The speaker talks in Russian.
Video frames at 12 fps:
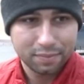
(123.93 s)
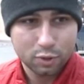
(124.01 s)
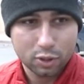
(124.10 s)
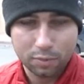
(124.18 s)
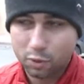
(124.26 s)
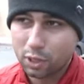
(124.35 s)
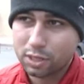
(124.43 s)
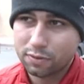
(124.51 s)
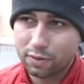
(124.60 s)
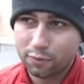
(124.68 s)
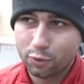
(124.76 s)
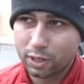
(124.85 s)
Потому что многие
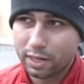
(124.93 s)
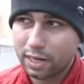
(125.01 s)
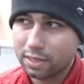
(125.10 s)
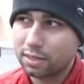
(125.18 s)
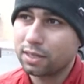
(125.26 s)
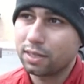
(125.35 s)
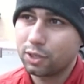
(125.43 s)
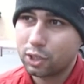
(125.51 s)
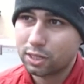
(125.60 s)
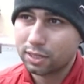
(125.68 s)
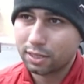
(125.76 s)
светофоры грязные, и сейчас,